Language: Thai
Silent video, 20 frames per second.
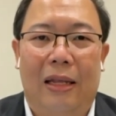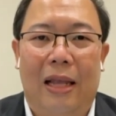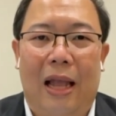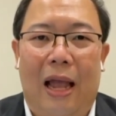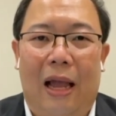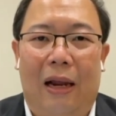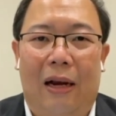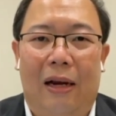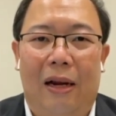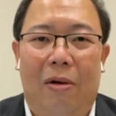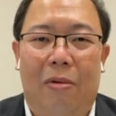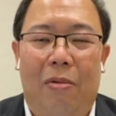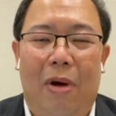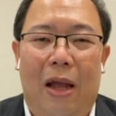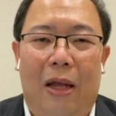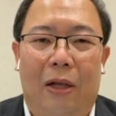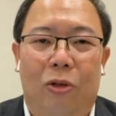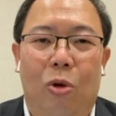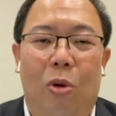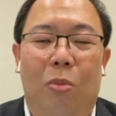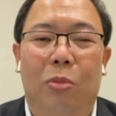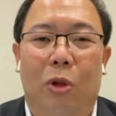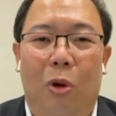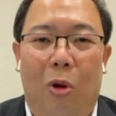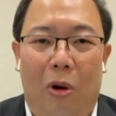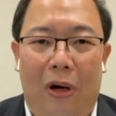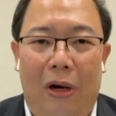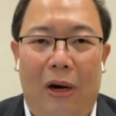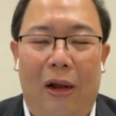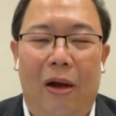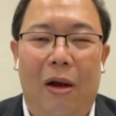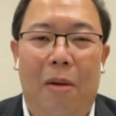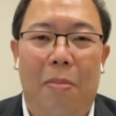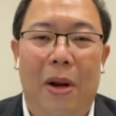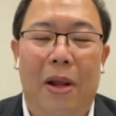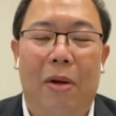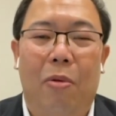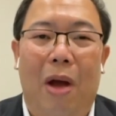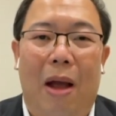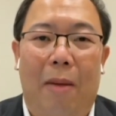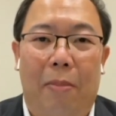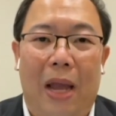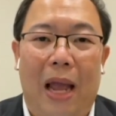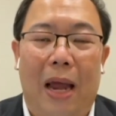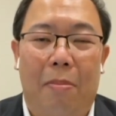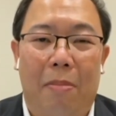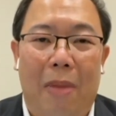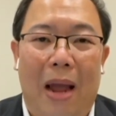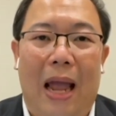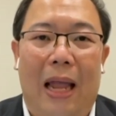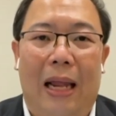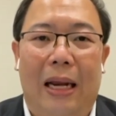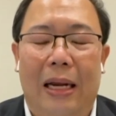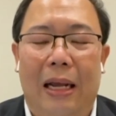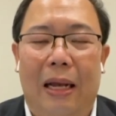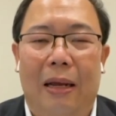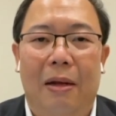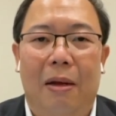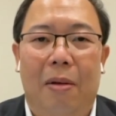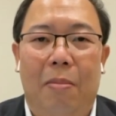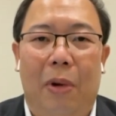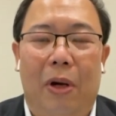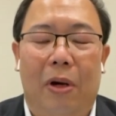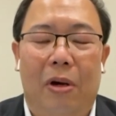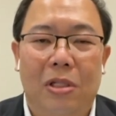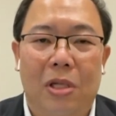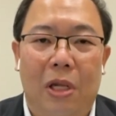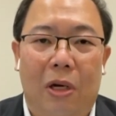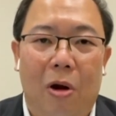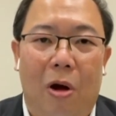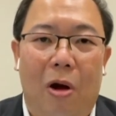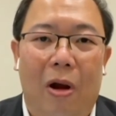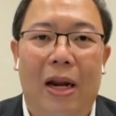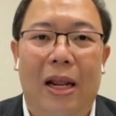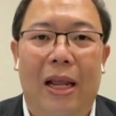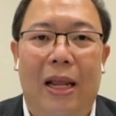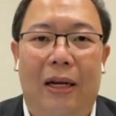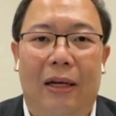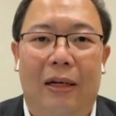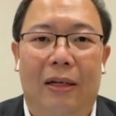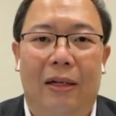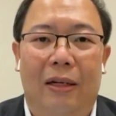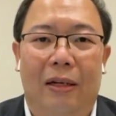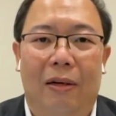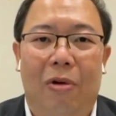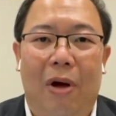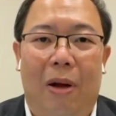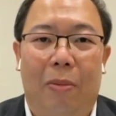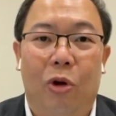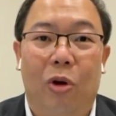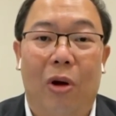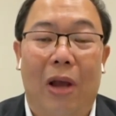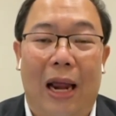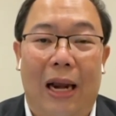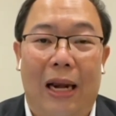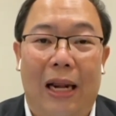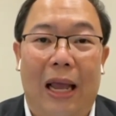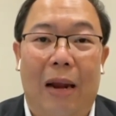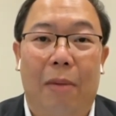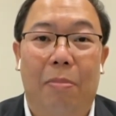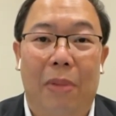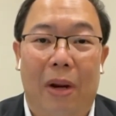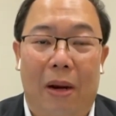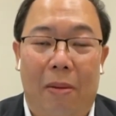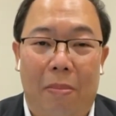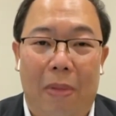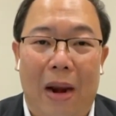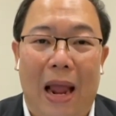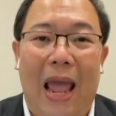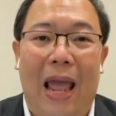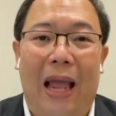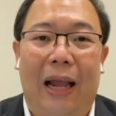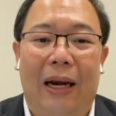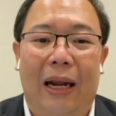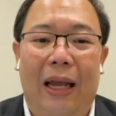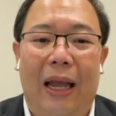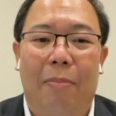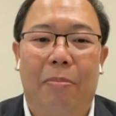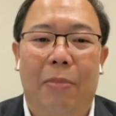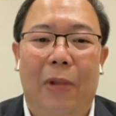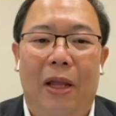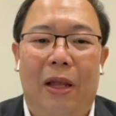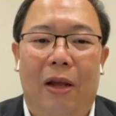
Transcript: อย่างเรียกว่าท่วมท้นแล้วก็พลิกความคาดหมายเนี่ยมันก็สะท้อนให้เห็นถึงความต้องการในการเปลี่ยนแปลงนะครับ